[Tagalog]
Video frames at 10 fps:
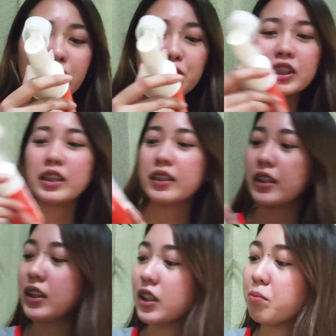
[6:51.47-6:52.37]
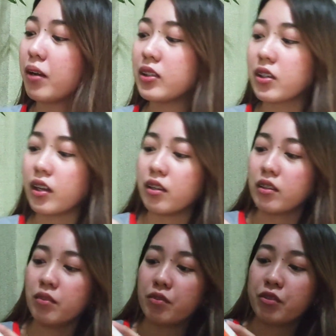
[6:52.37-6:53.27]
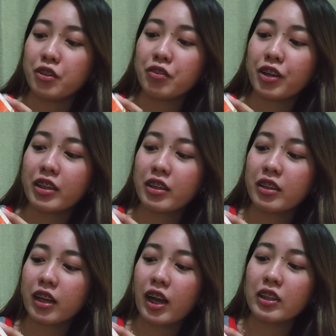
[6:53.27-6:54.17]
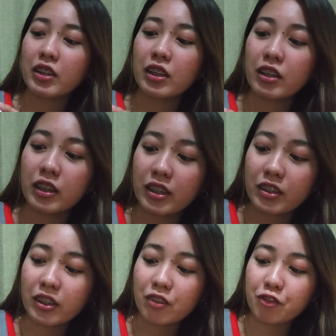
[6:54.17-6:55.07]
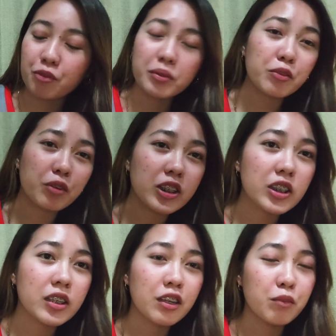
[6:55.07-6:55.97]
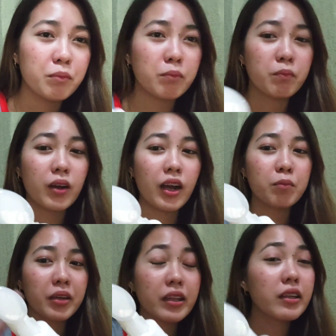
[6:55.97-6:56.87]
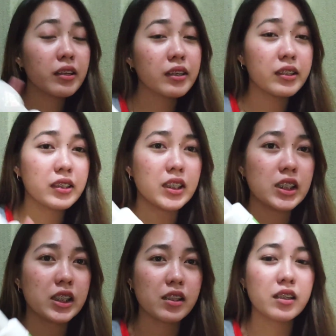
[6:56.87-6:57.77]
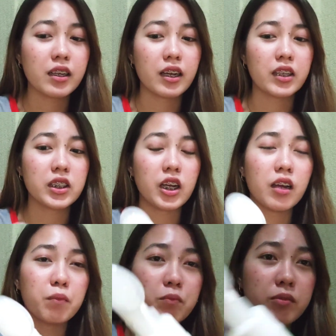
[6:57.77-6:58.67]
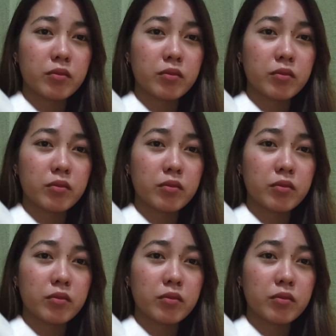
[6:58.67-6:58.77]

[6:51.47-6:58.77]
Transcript: eto kasi yung Skin Magical Purifying Acne Clearing Foaming Wash. Ang main ingredients niya talaga at saka ang